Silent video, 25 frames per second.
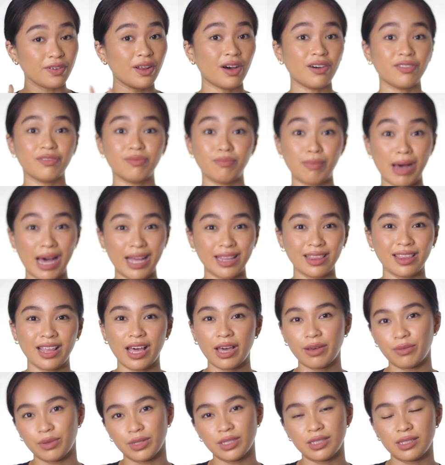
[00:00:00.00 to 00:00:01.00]
fluff matte,
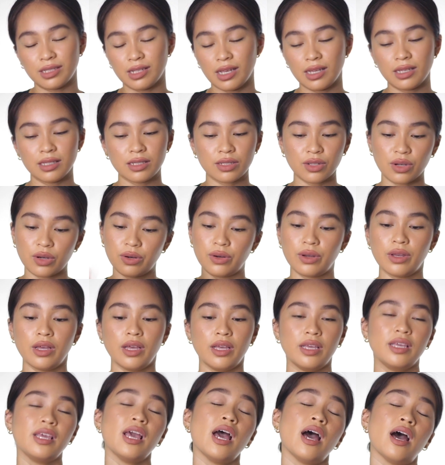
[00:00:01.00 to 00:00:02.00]
I would say. So,
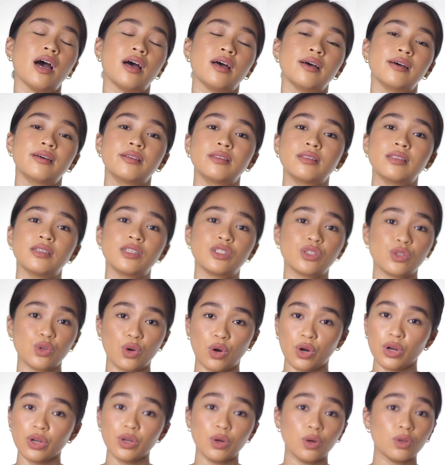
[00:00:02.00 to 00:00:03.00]
yeah, the
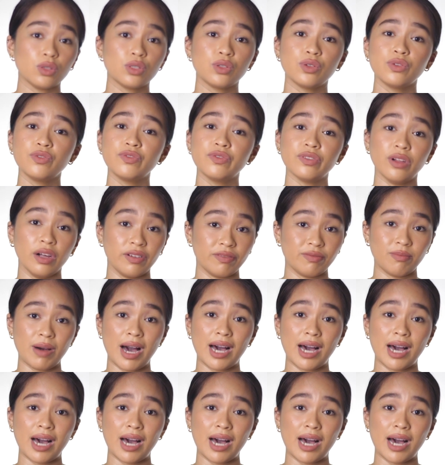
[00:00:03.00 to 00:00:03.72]
score goes to fluff